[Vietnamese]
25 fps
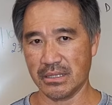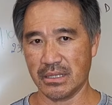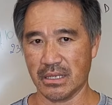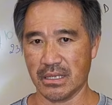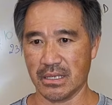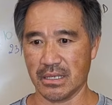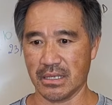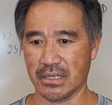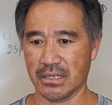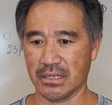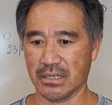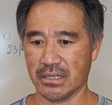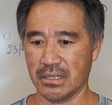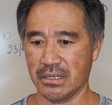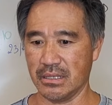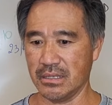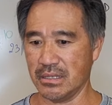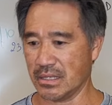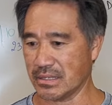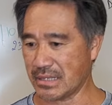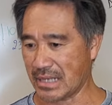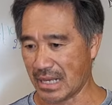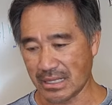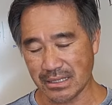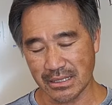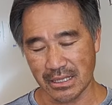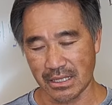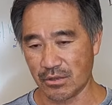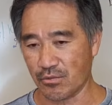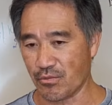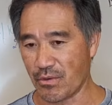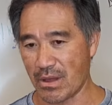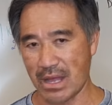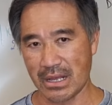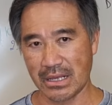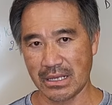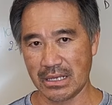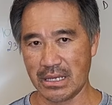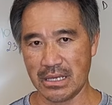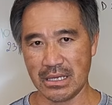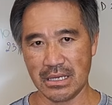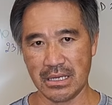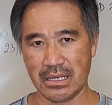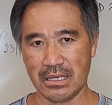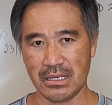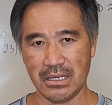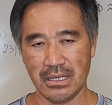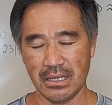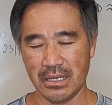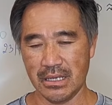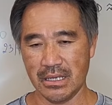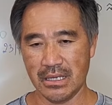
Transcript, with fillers: thì cứ nhắn tin qua cái